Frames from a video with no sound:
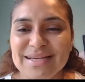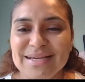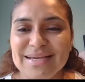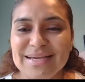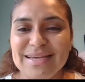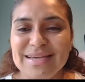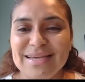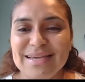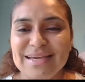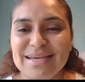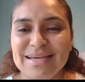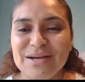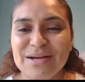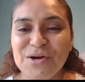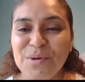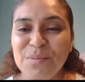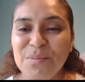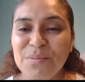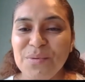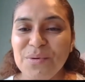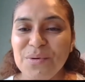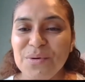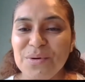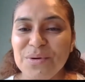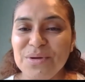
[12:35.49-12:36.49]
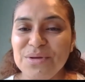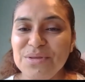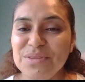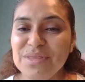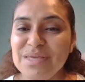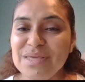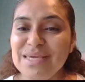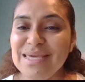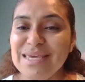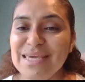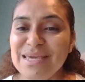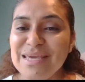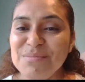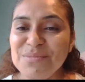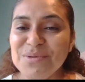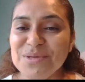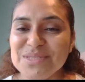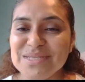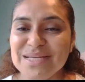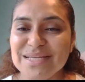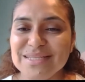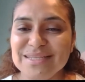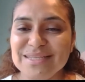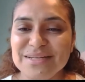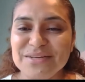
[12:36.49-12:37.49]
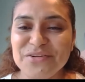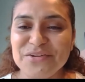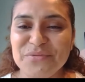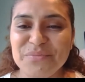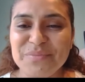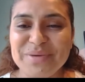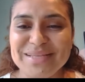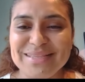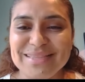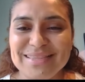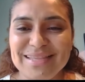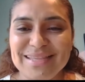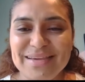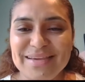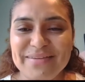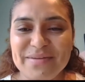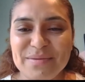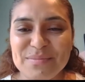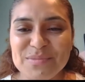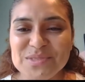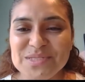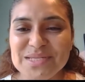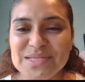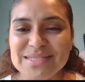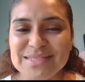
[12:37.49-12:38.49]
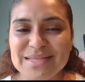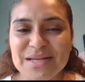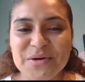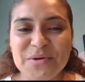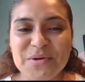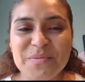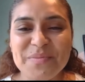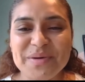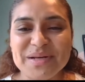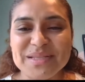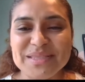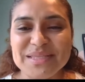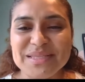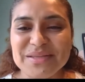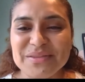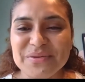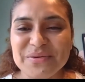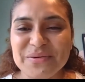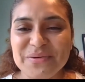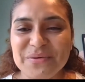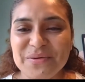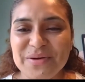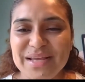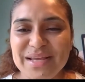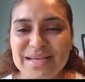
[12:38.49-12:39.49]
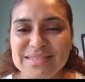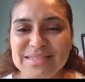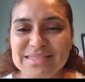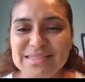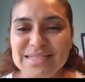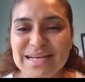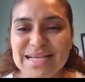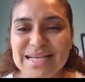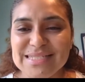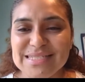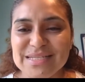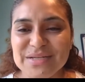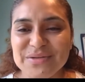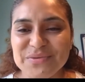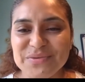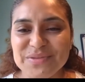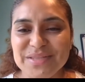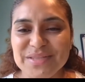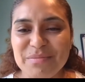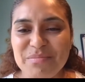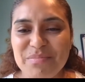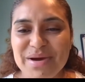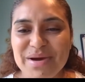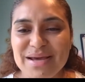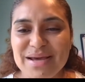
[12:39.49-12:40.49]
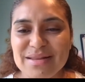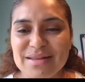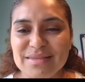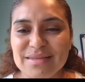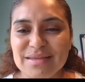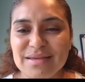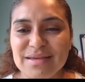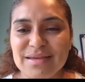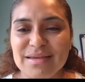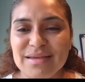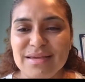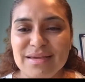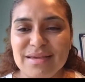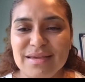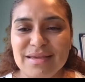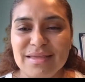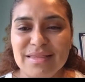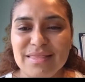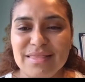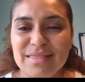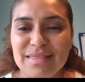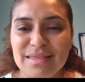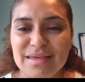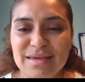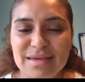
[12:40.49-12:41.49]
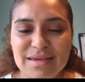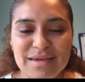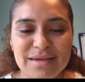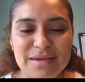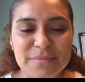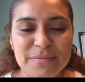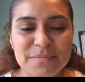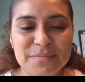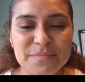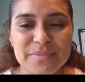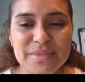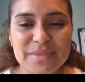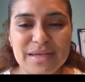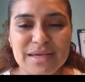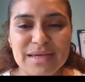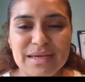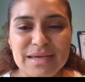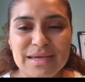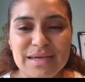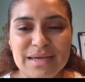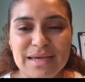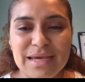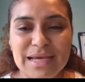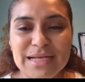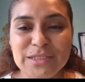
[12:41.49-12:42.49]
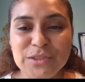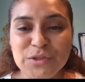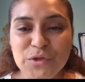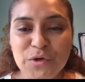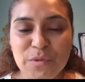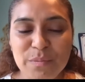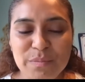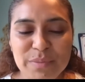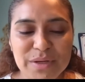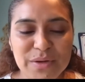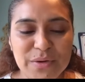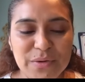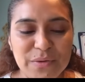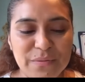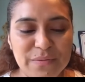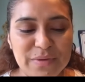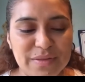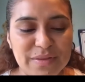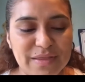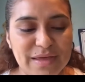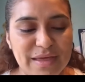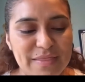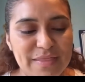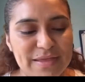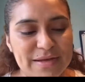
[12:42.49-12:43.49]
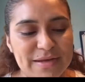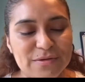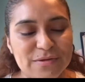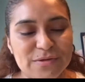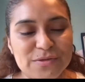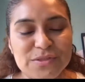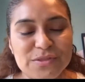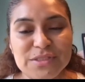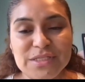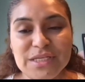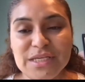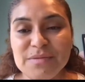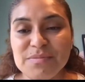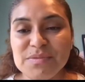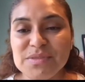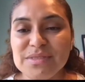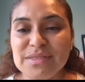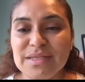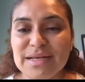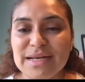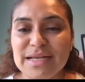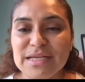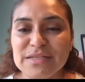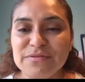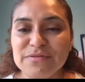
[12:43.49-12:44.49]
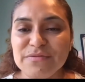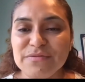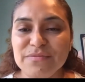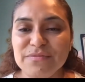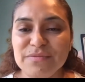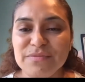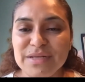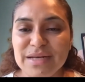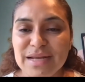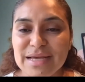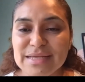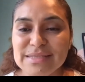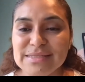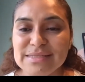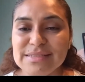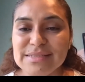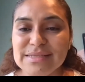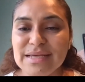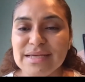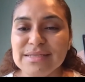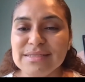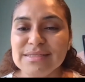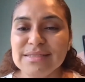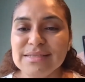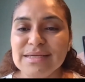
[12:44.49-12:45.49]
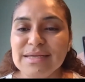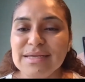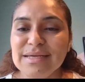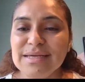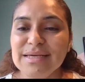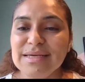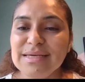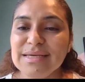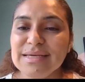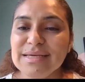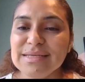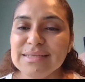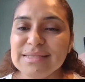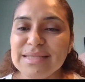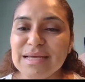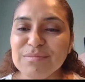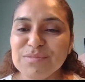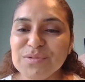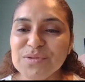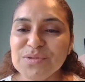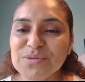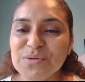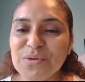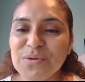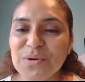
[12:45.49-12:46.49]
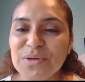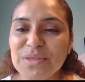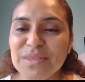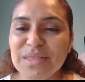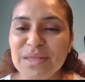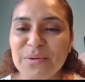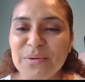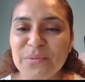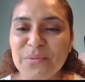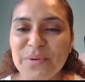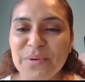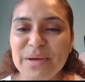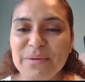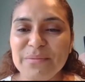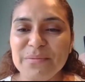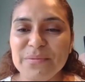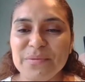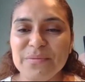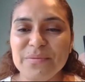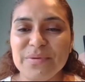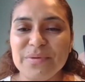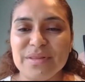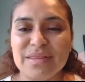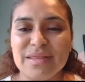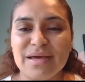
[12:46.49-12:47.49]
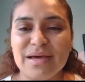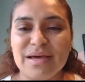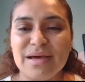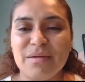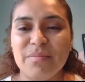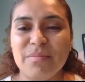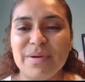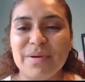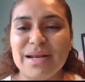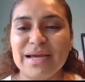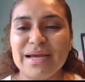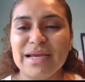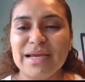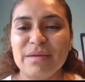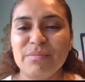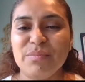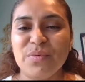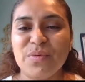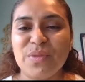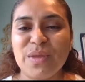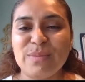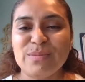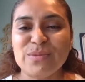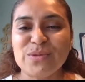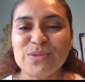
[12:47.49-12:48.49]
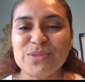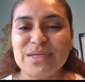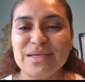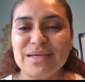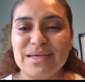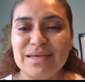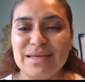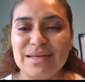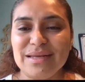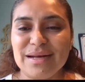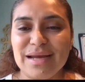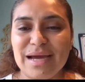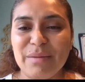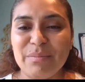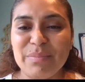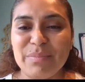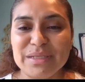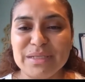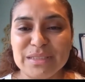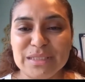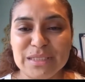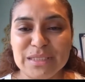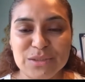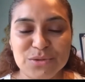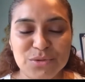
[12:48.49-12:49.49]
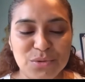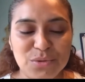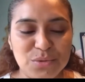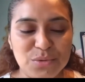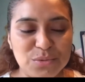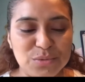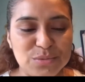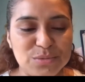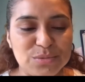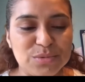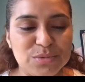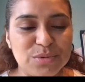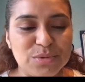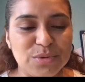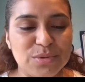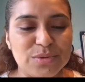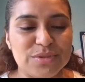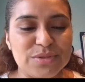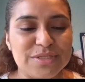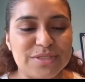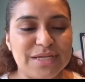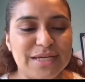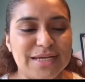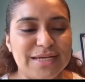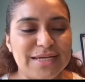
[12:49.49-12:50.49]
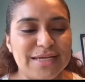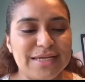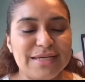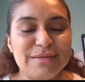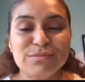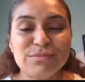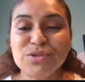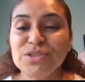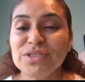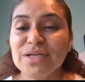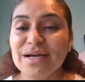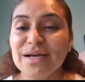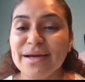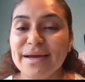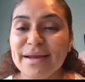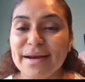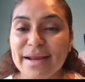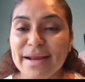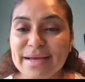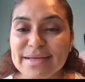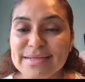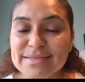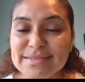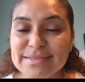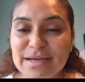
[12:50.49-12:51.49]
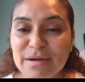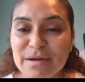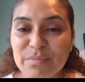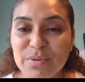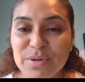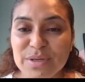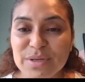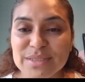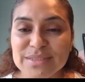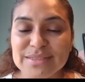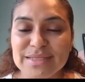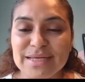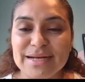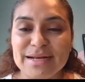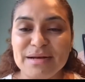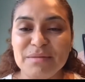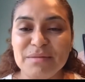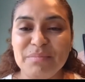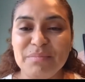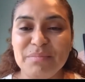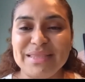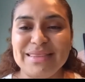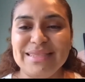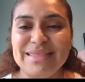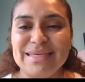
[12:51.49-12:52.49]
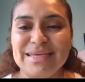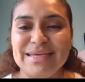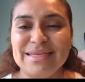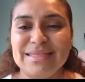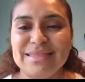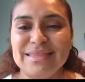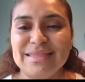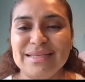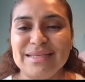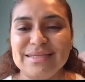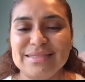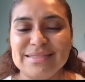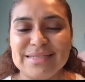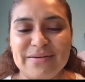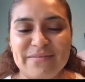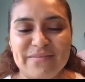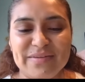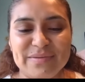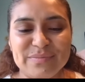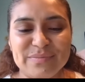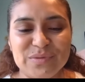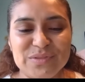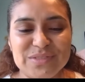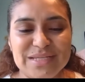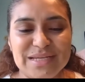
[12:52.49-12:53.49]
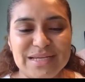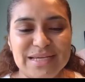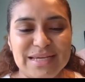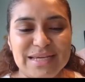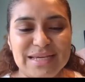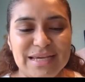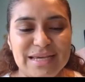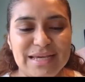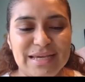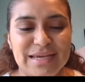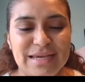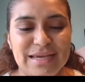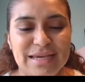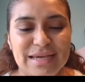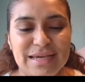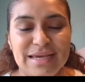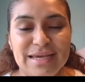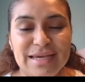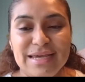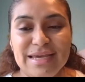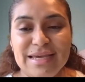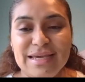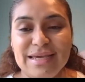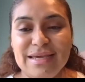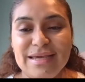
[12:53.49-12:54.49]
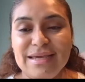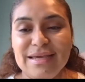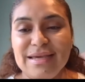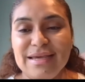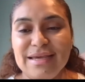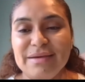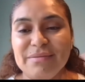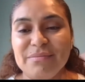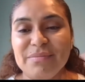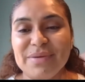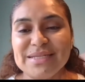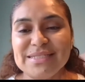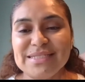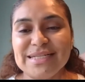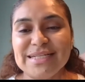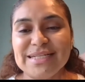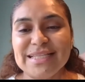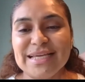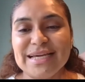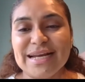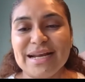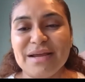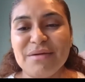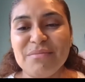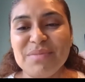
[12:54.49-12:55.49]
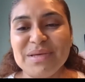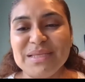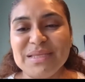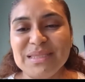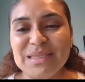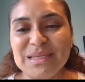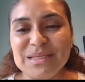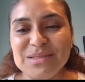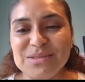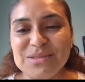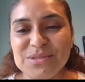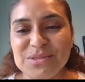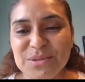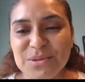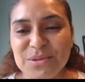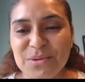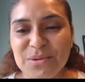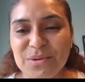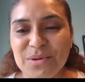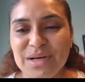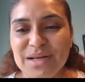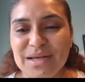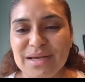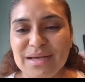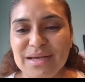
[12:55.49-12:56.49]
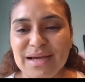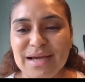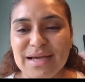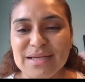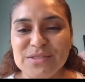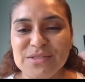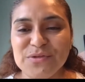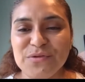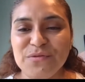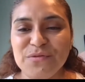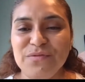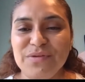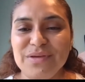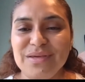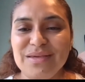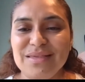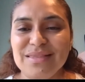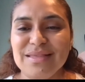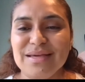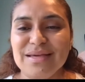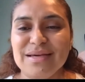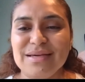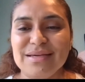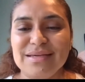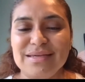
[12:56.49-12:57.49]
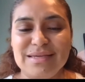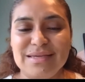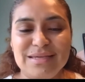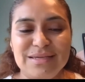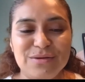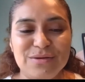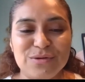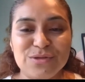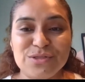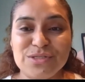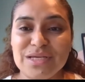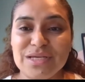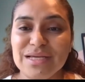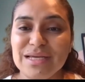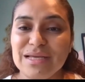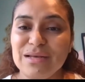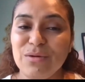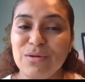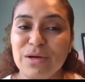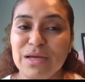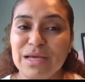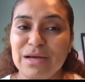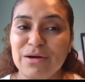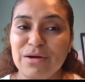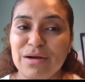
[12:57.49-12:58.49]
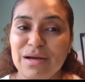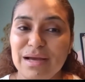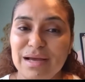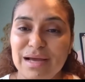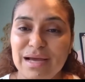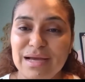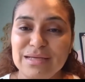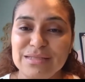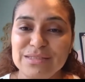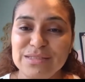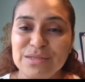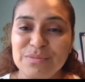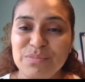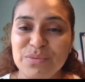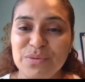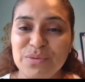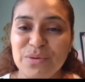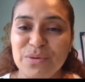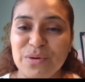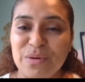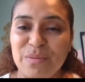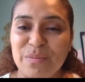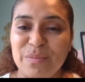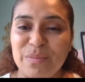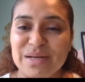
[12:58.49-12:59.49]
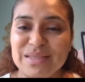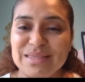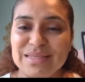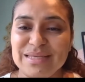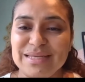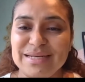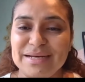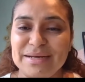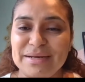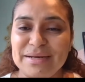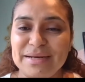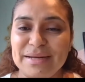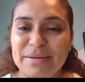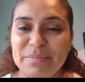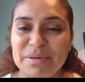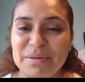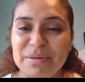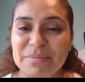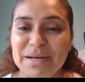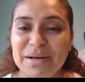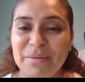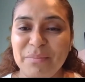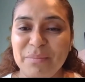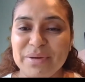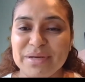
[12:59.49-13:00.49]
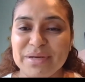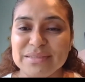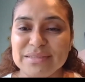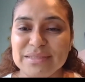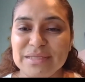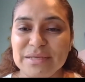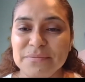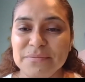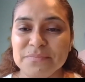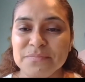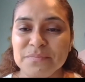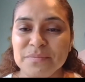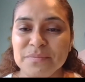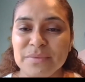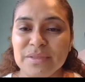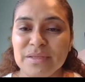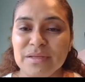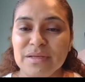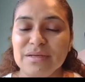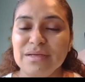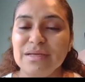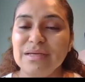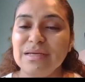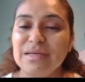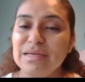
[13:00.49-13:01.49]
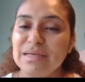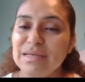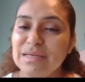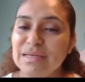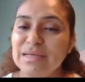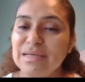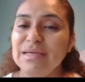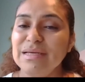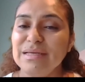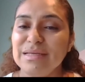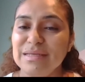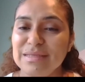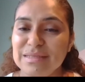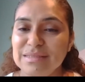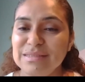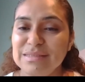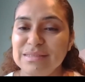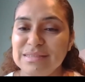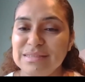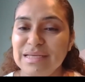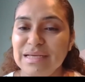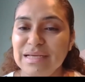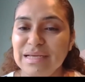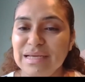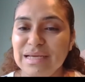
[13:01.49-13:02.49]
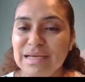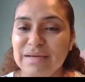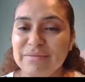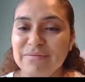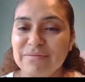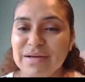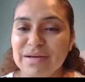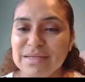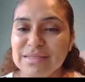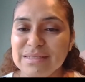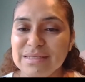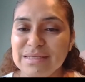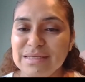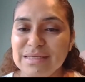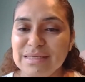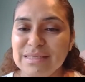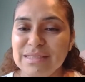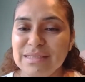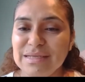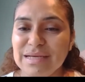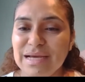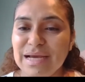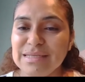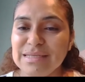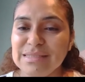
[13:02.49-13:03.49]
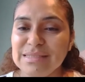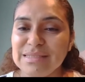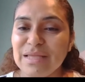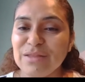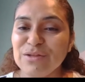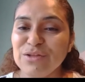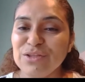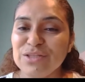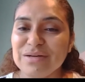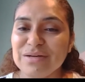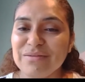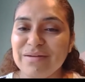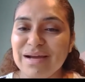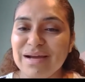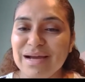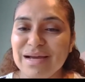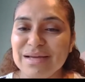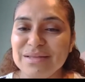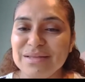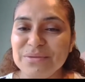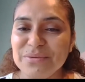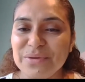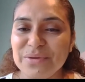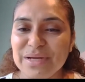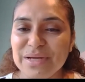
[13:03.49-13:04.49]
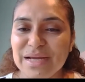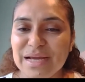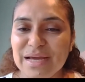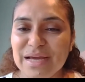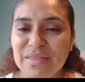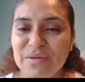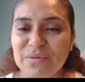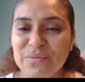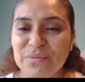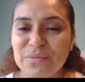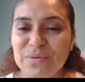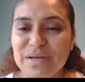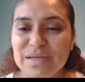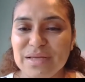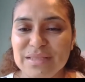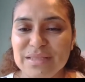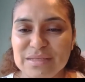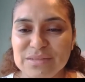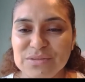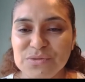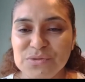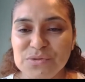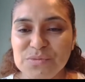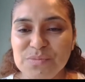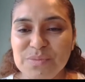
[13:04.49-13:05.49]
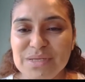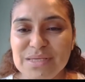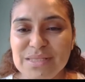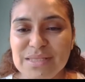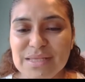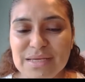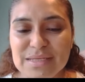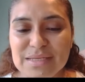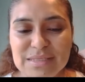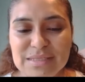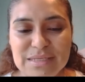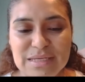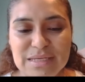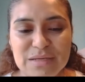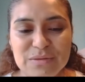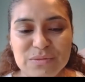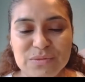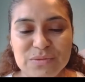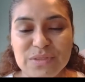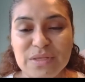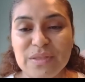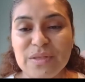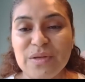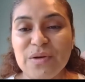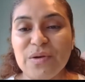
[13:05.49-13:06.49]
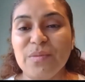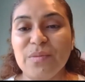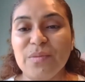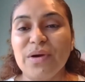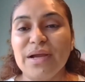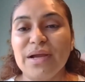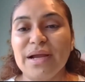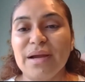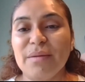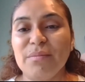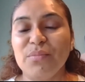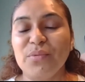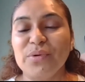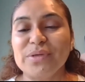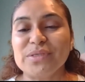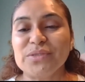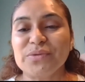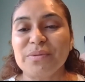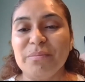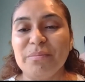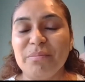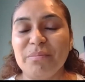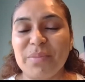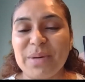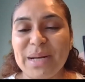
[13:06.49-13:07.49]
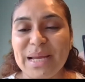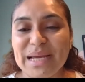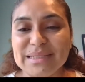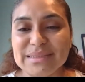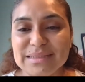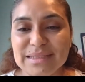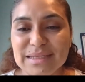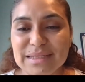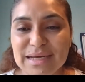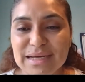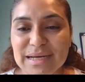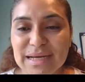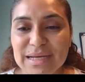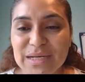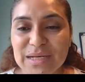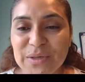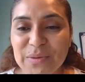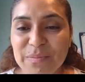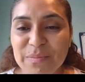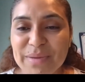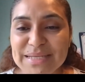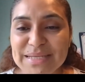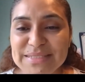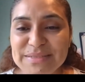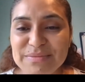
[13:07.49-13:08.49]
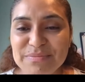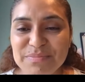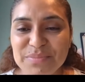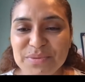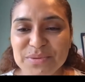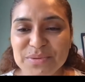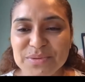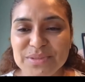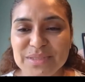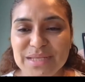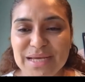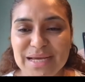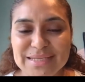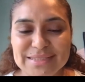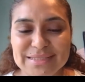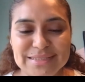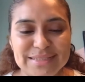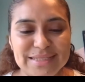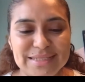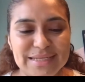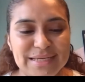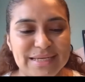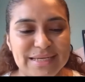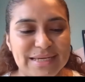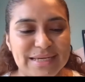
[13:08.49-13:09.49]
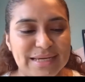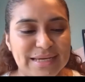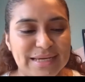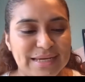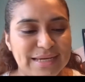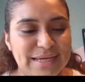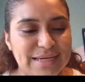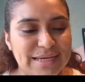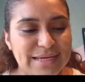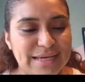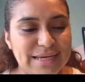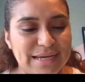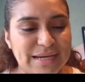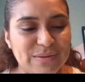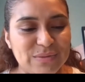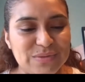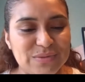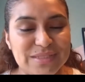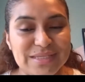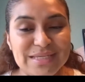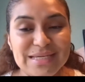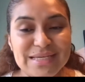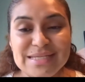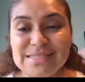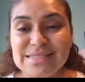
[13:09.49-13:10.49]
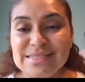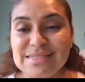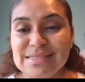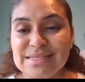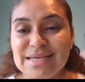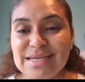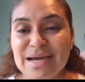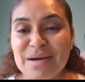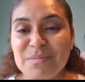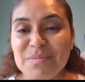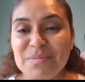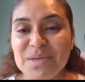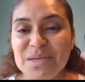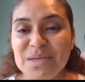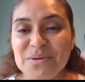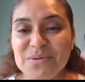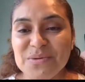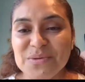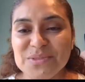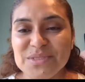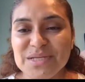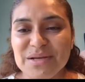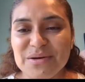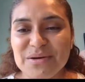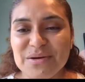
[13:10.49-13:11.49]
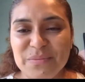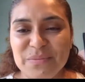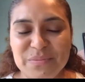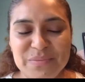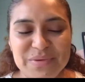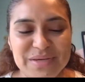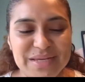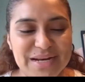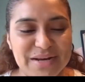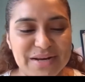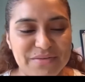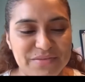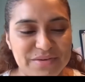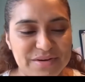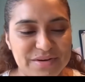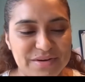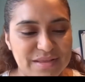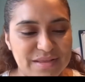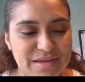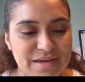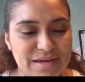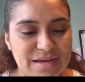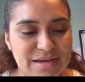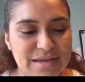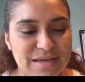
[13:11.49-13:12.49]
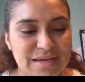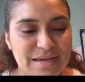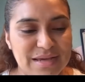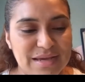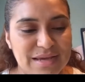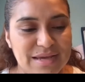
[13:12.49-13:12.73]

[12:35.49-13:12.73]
Eh, como dijimos anteriormente, vamos a estar compartiendo con Angie la segunda parte de eh, el tópico, ¿verdad? De los tips de las finanzas. Y estamos hoy de nuevo, ¿verdad? Para que podamos seguir aprendiendo juntos. Y muchas gracias por estar al pendiente. Sabemos de que eh, va a ser de gran bendiciones a sus vidas y yo sé que lo que Angie pudo compartir en la primera parte, eh, sé que va, eh, estado trabajando en cada una de sus vidas y que ustedes lo hayan puesto en práctica. Es lo más importante, audiencia, amigos que nos miran, ¿verdad?